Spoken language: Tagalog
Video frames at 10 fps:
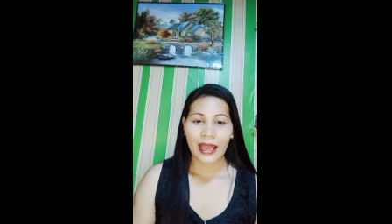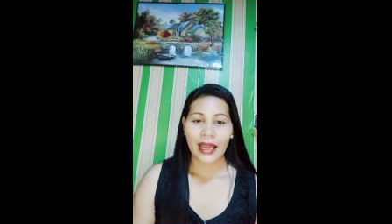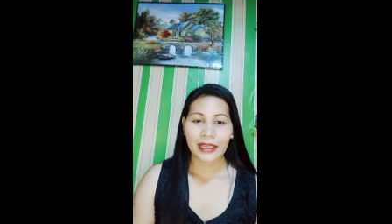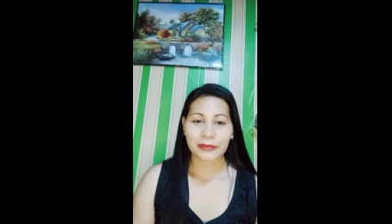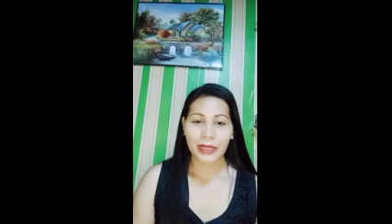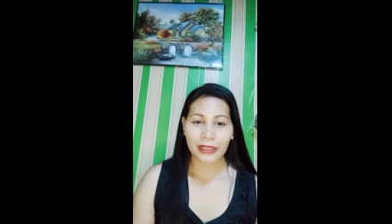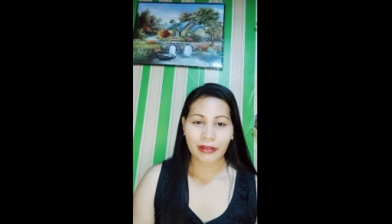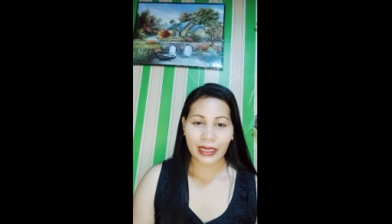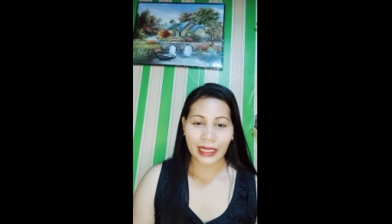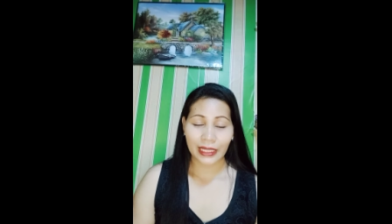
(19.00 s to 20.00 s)
At
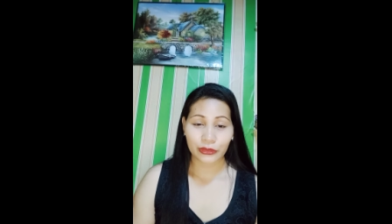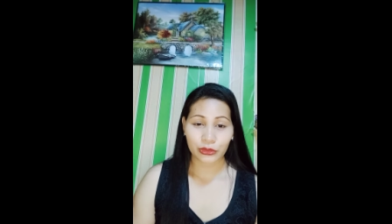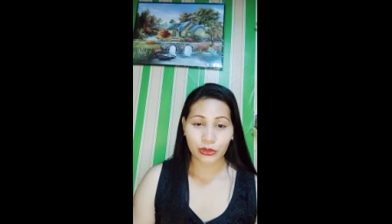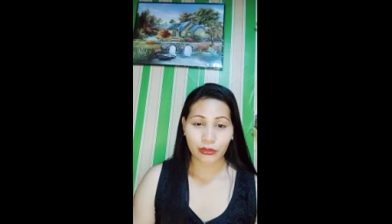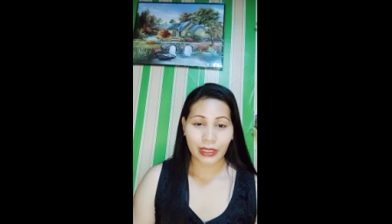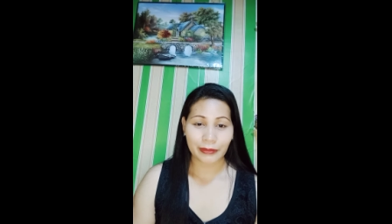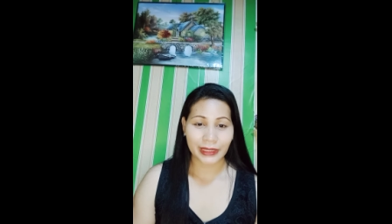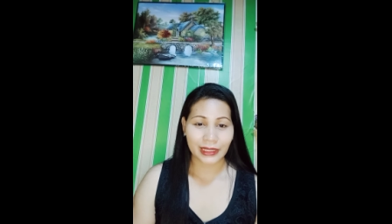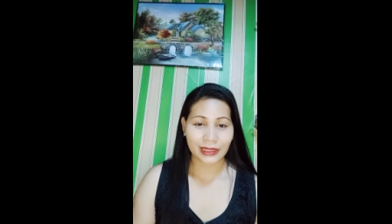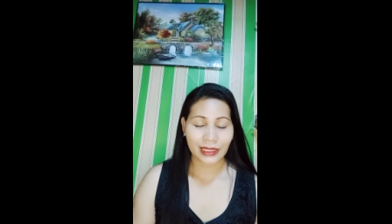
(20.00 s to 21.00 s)
bago ang lahat gusto ko lang
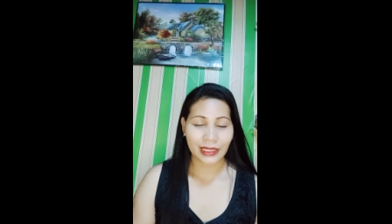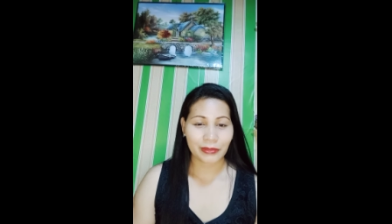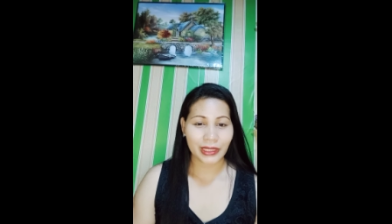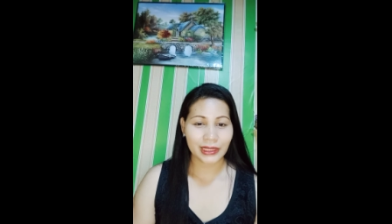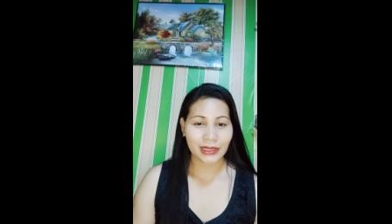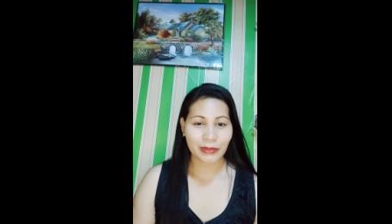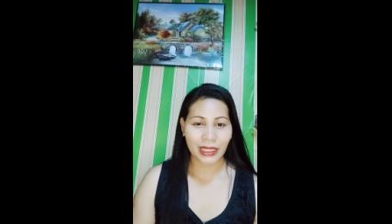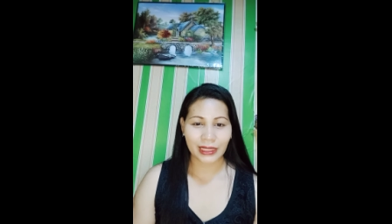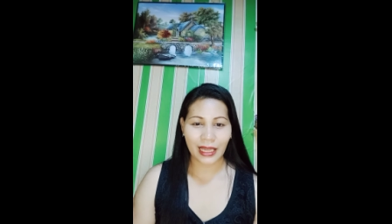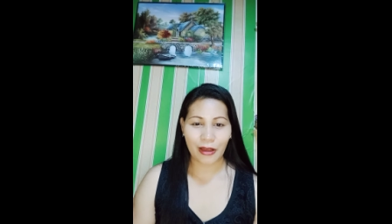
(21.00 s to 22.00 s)
mag-disclaimer sa
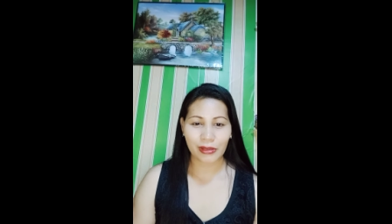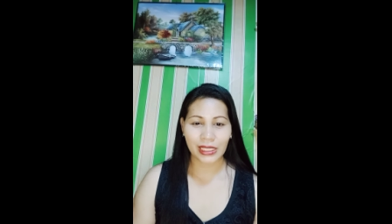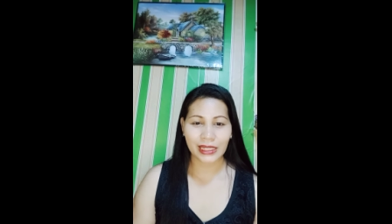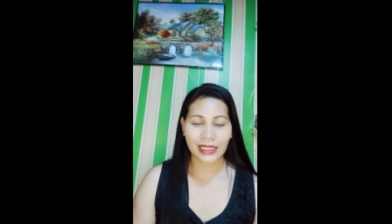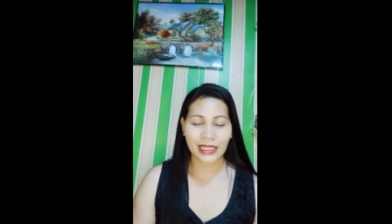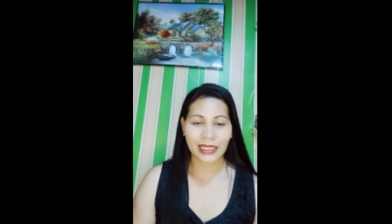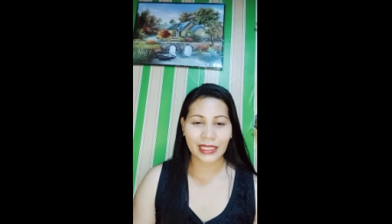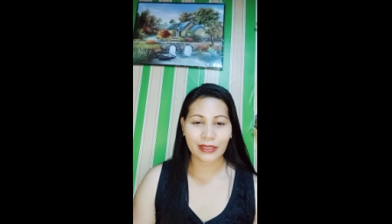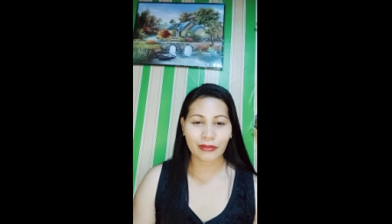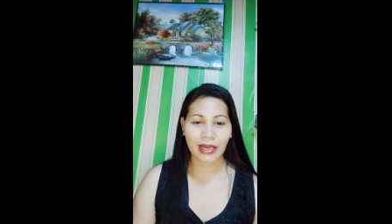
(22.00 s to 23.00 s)
mga taong hindi
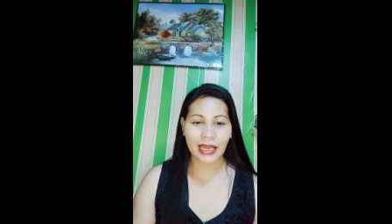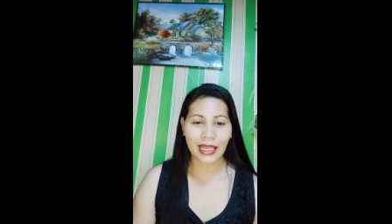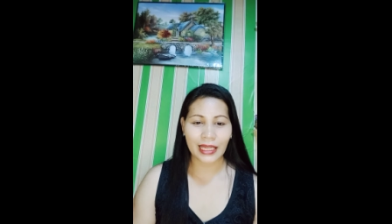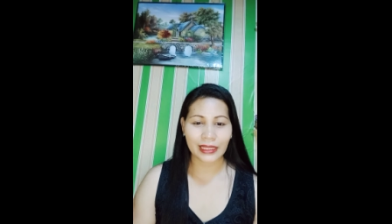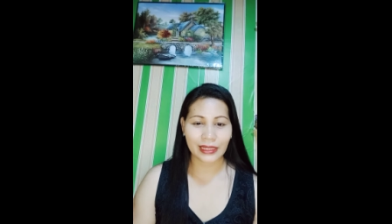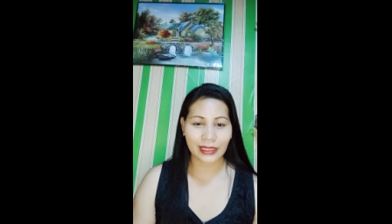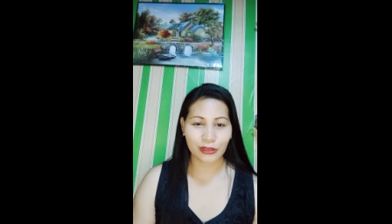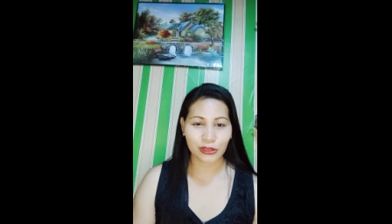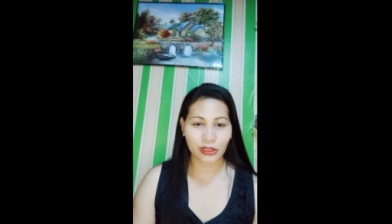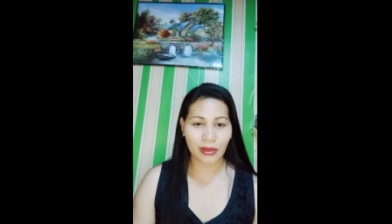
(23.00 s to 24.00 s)
naniniwala at hindi
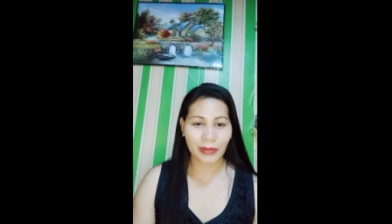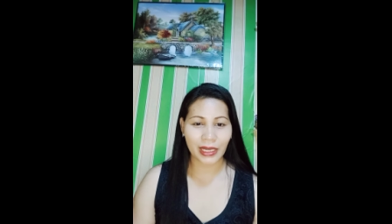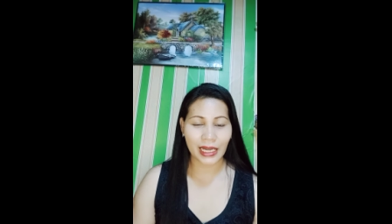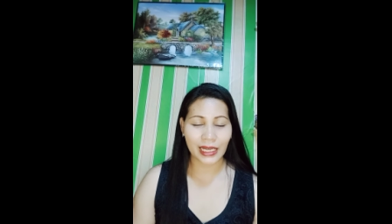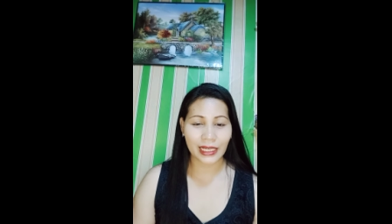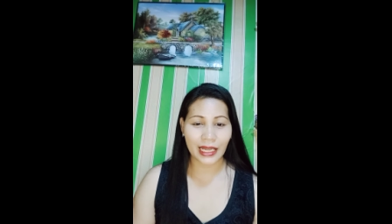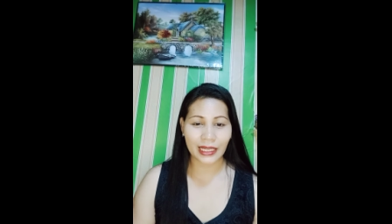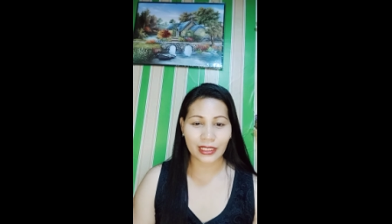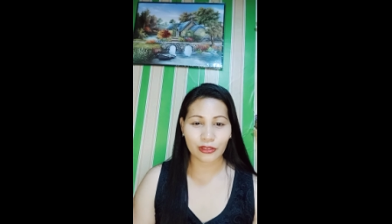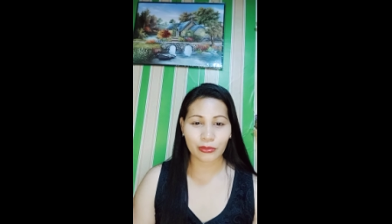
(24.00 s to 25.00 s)
gusto ang mga
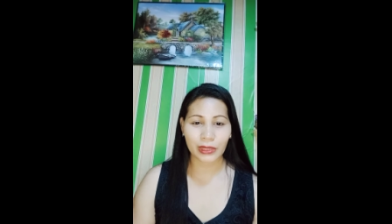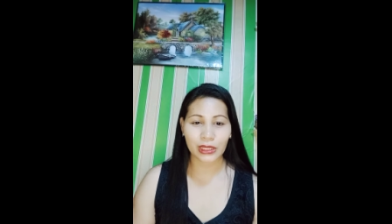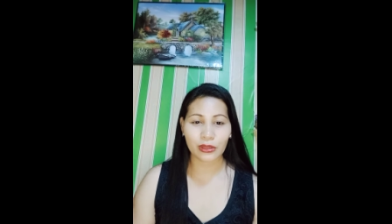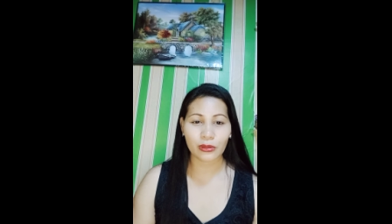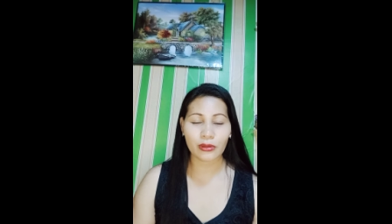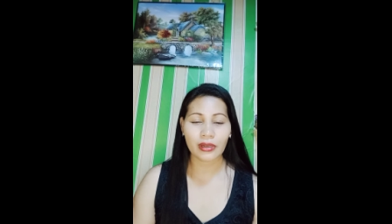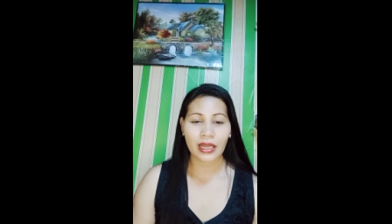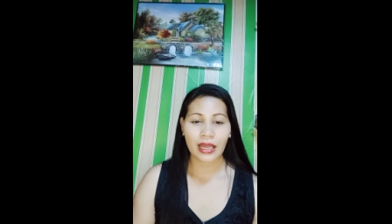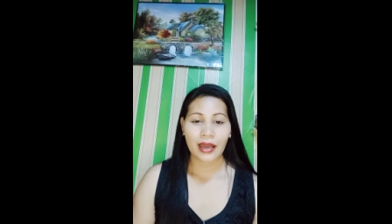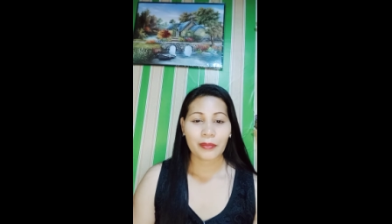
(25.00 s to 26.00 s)
kagaya nitong video
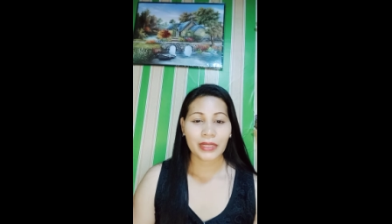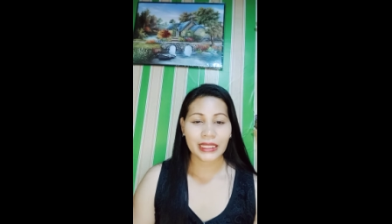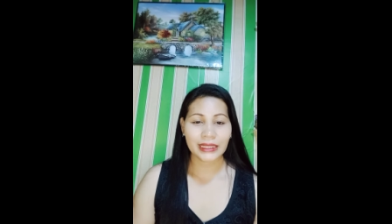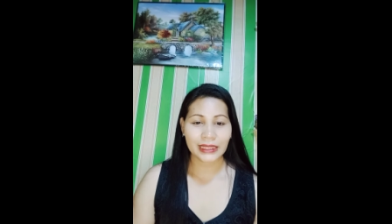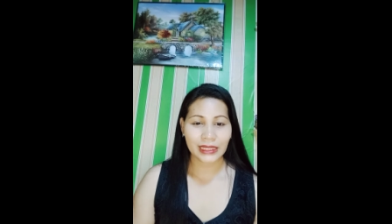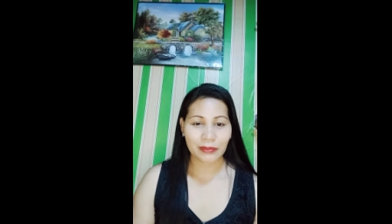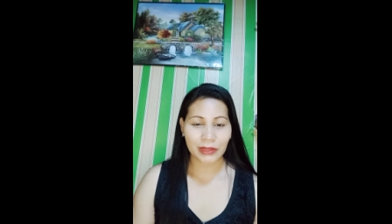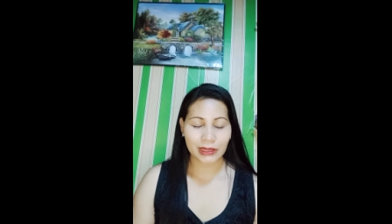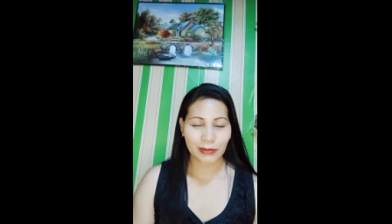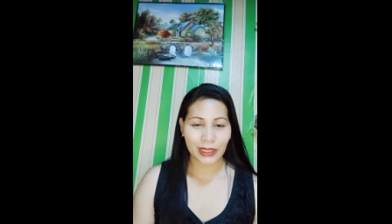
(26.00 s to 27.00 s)
Please skip
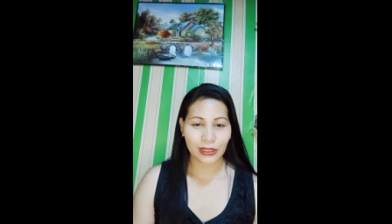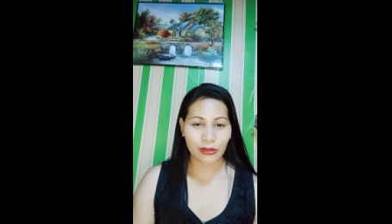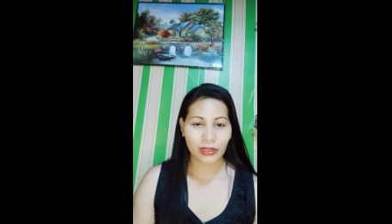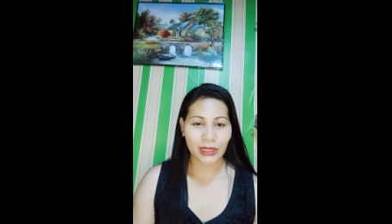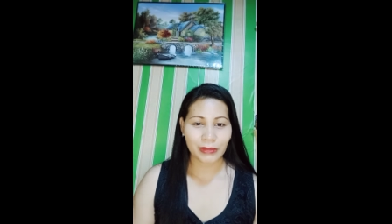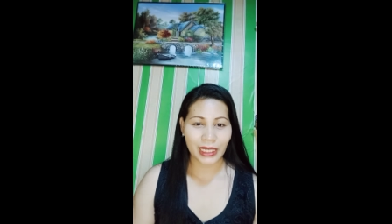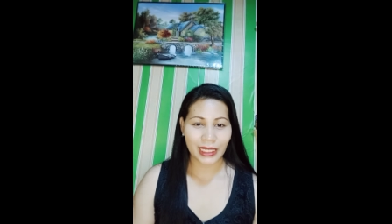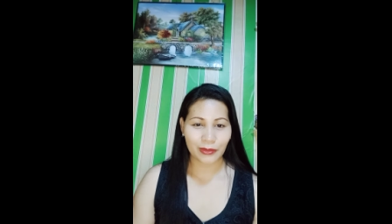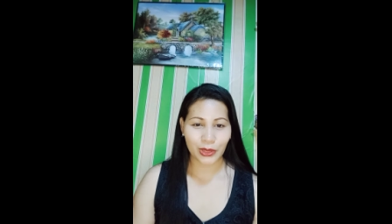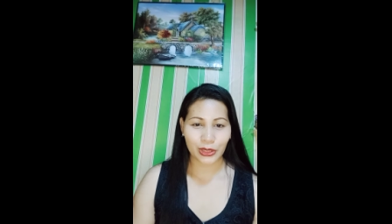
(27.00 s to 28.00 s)
this video at
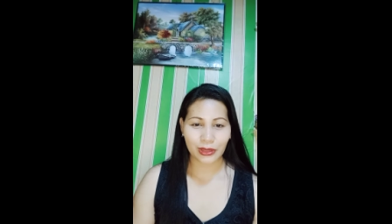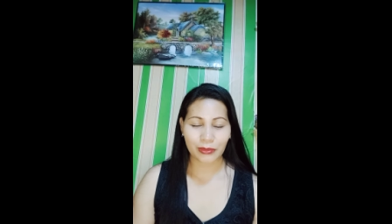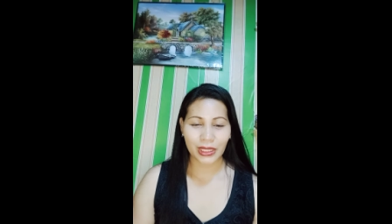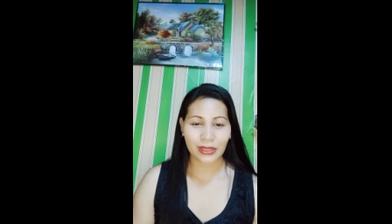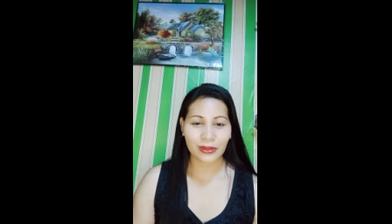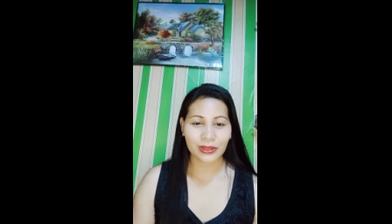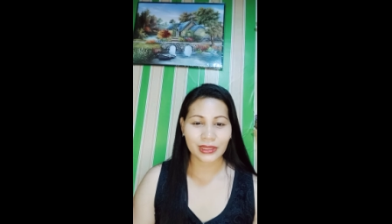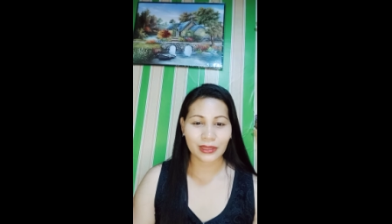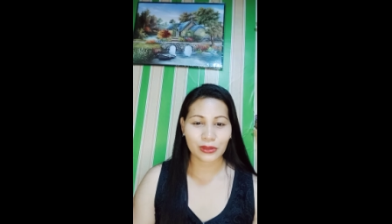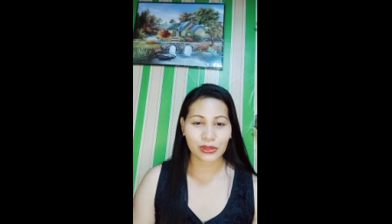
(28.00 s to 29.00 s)
maghanap kayo ng videos
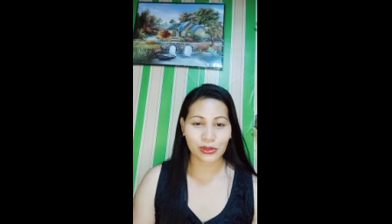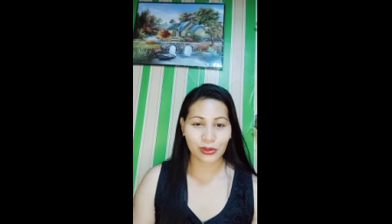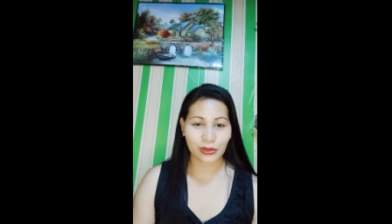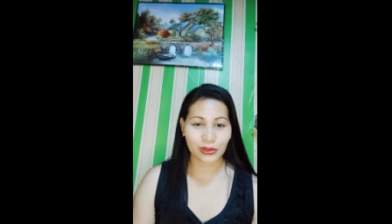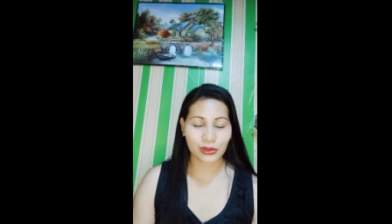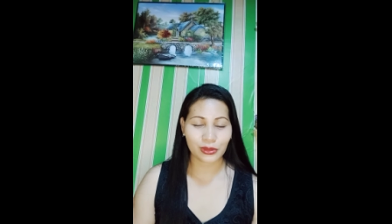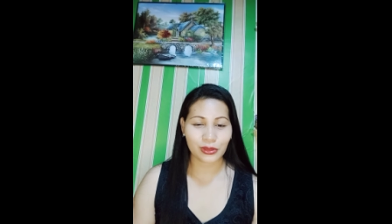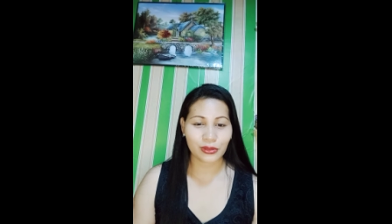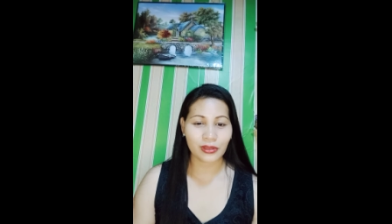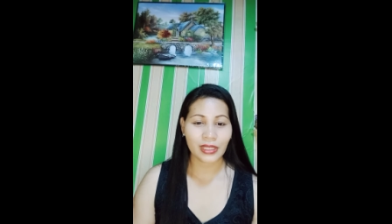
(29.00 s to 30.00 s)
na gustong gusto
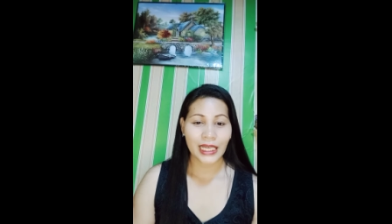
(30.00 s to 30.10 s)
nyo